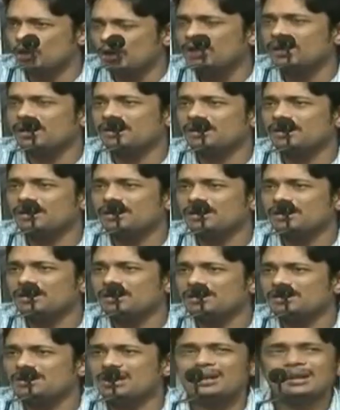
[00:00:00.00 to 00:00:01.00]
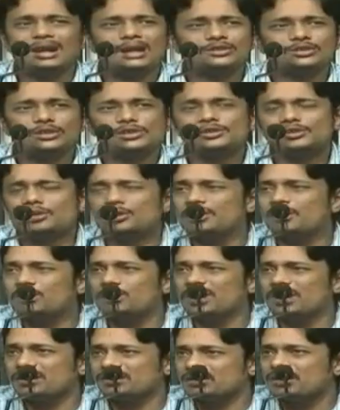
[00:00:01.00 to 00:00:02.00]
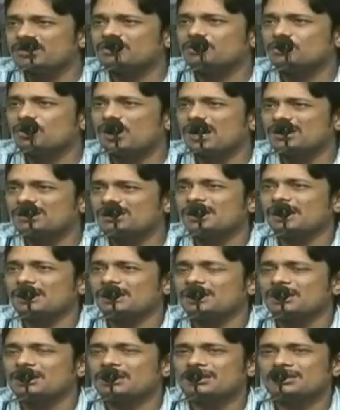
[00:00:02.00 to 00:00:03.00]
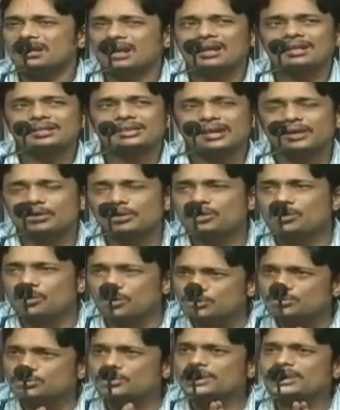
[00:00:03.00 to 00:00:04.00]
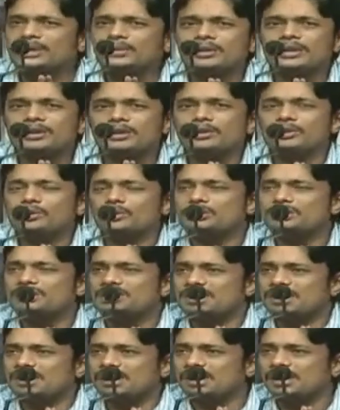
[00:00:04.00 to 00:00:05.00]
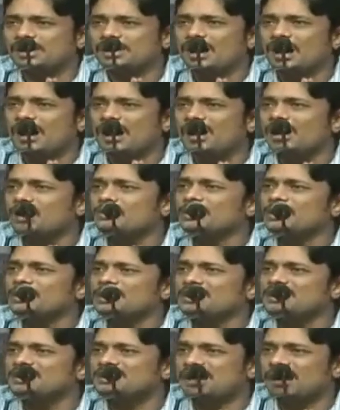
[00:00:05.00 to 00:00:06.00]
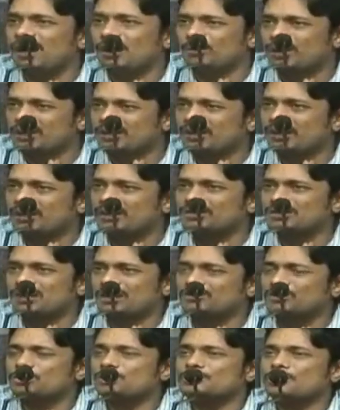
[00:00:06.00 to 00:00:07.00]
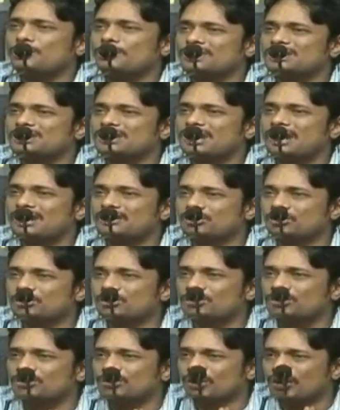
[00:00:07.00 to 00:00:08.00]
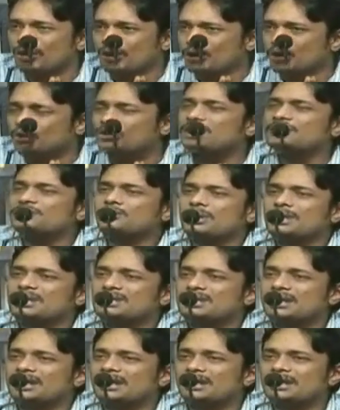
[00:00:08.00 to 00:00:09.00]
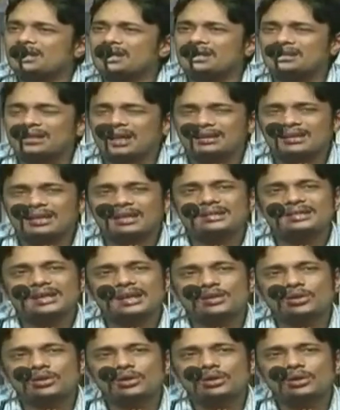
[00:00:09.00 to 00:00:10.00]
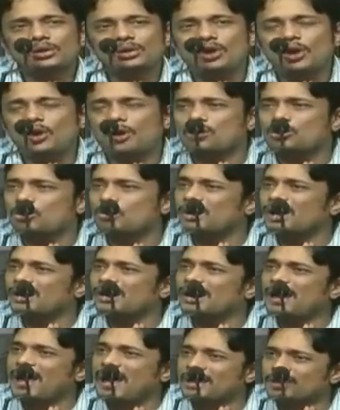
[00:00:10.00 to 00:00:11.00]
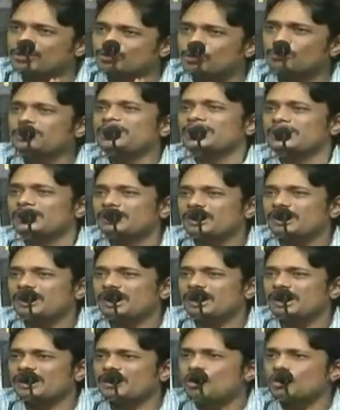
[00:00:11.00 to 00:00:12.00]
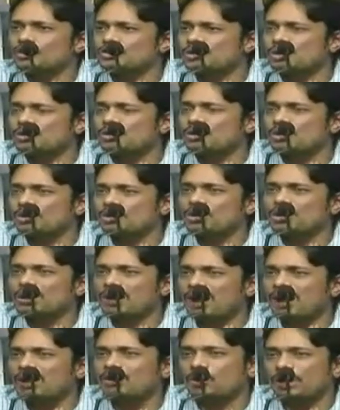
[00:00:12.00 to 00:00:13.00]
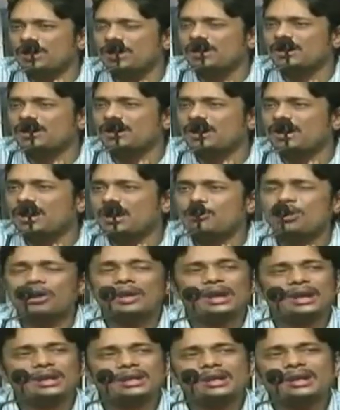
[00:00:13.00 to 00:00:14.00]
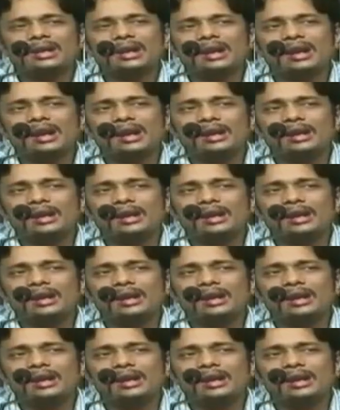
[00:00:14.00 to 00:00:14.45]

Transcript: দলের যারা রাজ্যস্তরীয় নেতৃত্ব আছে তারা যেন করজোরে নিবেদন করছি আগামী দিন যে আমাদের ছাত্র সমাজের আন্দোলন হতে চলেছে তাতে যেন অগ্রভাগে একদমই এখানে অংশগ্রহণ না করে এবং এটিকে